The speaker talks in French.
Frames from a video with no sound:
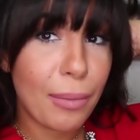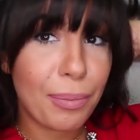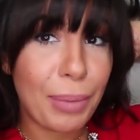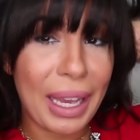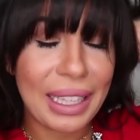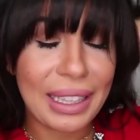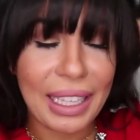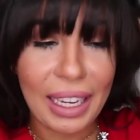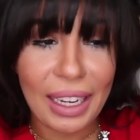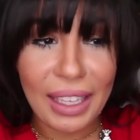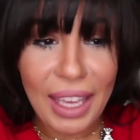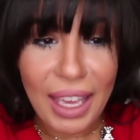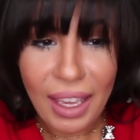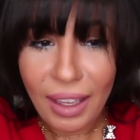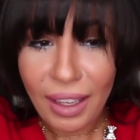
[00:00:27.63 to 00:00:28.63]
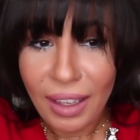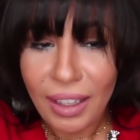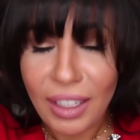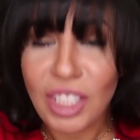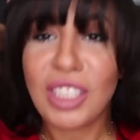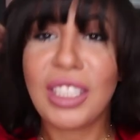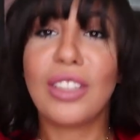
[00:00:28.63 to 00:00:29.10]
par derrière.
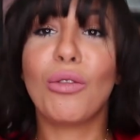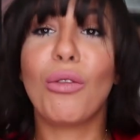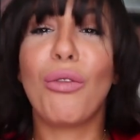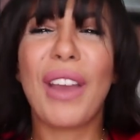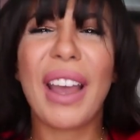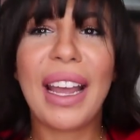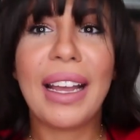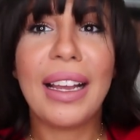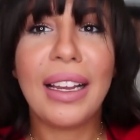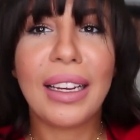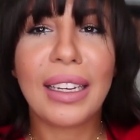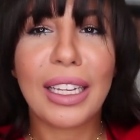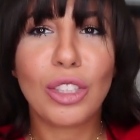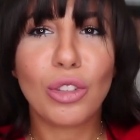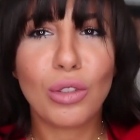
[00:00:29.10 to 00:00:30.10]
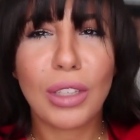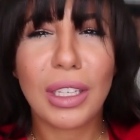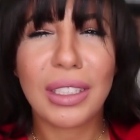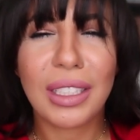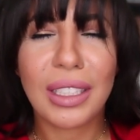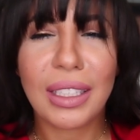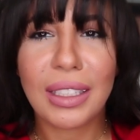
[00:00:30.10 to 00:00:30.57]
J'essaie de vous faire quelque chose
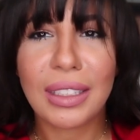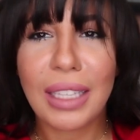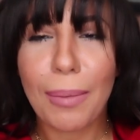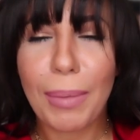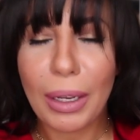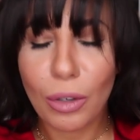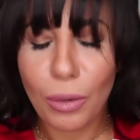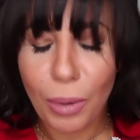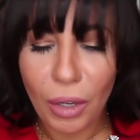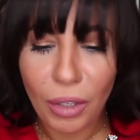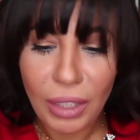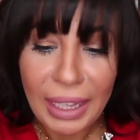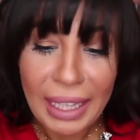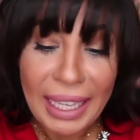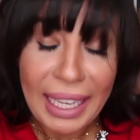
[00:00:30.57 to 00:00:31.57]
d'assez simple à comprendre.